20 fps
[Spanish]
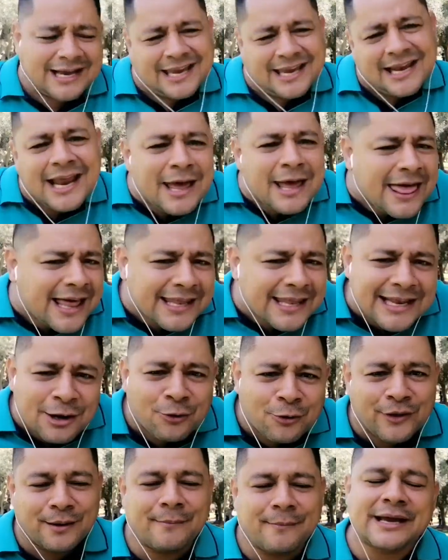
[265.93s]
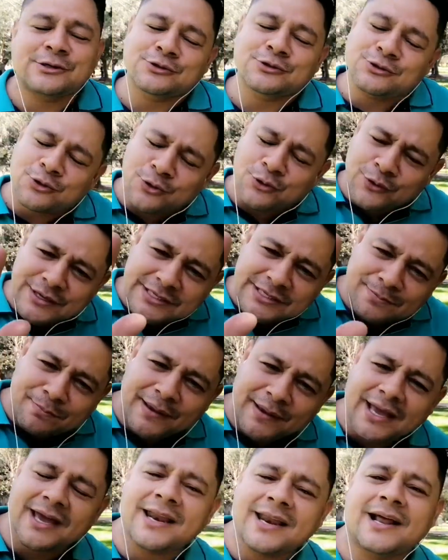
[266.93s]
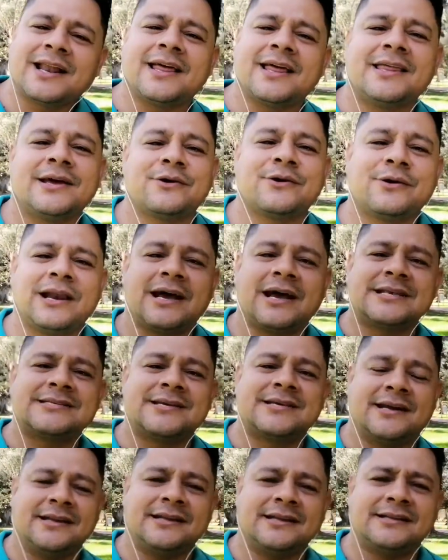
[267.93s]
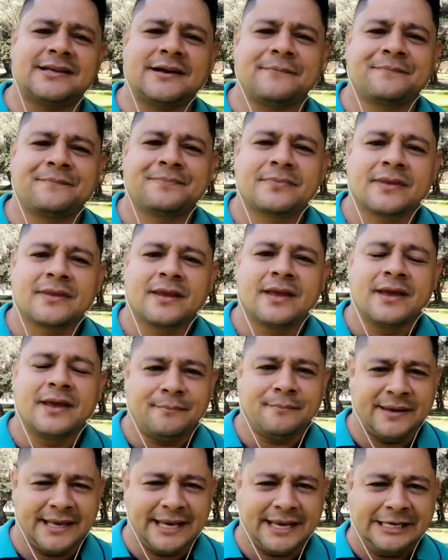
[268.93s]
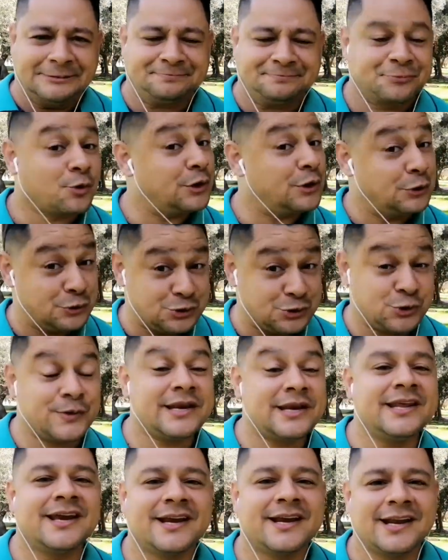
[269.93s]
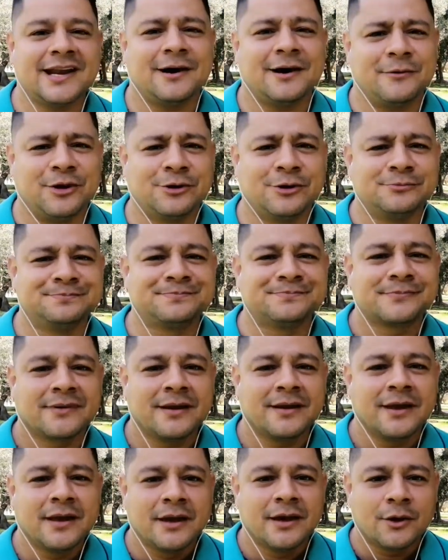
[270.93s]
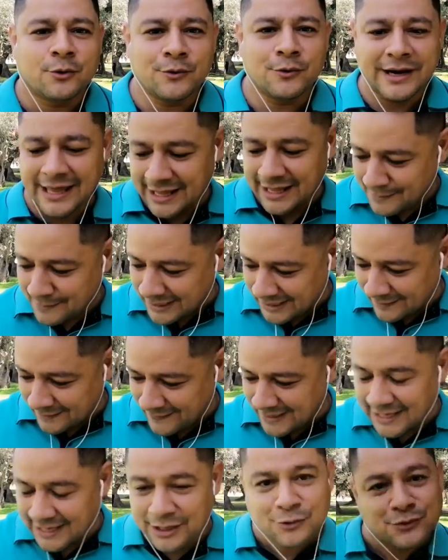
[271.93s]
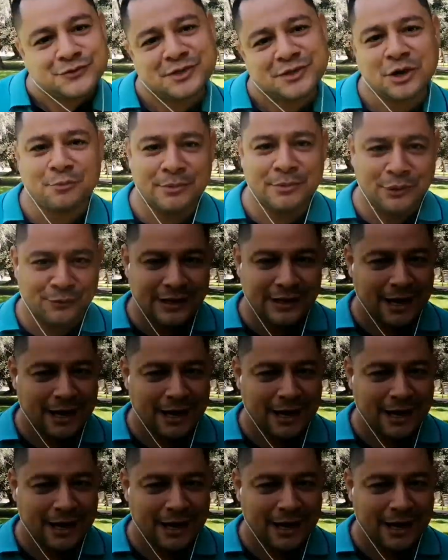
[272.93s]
Aquí la edad es lo de menos. No, espera, le dijo la ancianita. Mira, cuando yo venía en el avión, una dama que venía al costado mío,